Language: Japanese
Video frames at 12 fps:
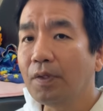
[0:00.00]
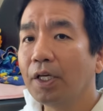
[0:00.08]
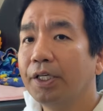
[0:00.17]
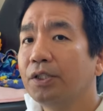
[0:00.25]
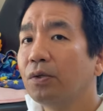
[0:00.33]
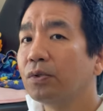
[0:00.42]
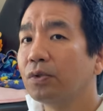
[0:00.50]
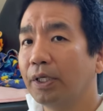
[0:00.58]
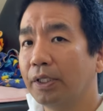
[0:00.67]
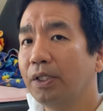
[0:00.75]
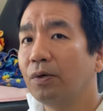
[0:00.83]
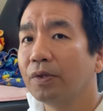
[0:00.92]
人
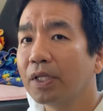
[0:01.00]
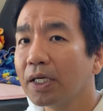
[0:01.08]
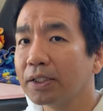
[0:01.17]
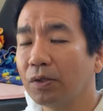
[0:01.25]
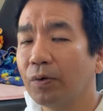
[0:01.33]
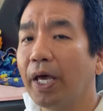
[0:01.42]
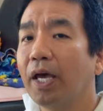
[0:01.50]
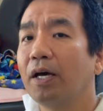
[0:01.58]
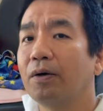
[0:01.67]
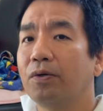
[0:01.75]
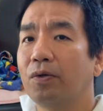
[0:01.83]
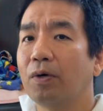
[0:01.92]
いろんなその契
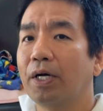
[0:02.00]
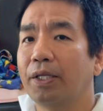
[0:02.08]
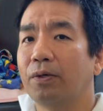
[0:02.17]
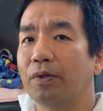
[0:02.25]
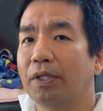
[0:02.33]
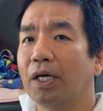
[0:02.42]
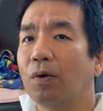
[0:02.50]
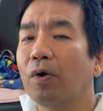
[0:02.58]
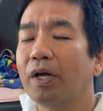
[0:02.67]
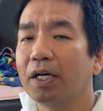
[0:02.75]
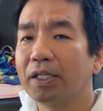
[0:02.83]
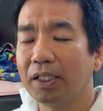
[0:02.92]
約とかによってこ
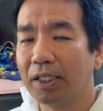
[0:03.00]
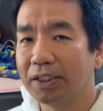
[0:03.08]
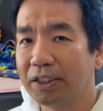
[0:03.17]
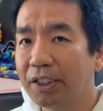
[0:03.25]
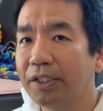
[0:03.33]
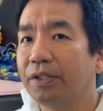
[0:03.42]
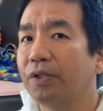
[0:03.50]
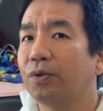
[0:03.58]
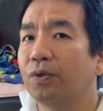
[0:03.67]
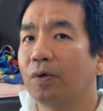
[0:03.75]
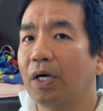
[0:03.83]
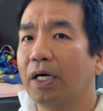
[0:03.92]
れが正しいっていう
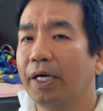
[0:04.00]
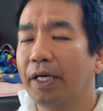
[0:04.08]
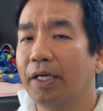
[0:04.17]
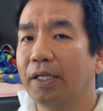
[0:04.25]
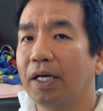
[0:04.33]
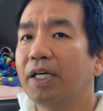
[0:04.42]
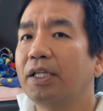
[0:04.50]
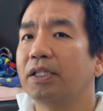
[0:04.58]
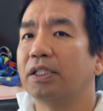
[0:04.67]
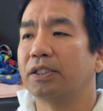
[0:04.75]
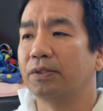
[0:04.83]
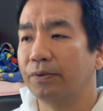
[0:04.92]
のが、えー、ないん
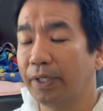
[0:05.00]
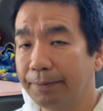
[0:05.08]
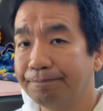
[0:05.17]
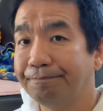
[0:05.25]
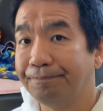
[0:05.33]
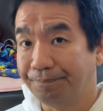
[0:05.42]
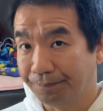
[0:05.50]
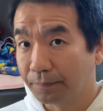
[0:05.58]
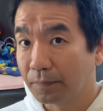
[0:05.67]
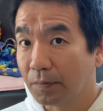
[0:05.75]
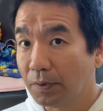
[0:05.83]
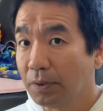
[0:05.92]
ですよね、
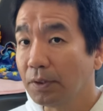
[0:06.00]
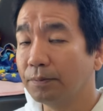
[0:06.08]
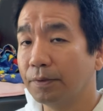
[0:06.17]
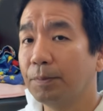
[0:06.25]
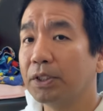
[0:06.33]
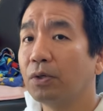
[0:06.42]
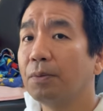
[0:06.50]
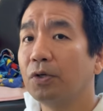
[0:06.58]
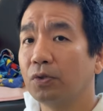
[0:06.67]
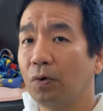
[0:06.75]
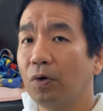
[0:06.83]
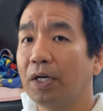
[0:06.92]
うんまあ、それもこの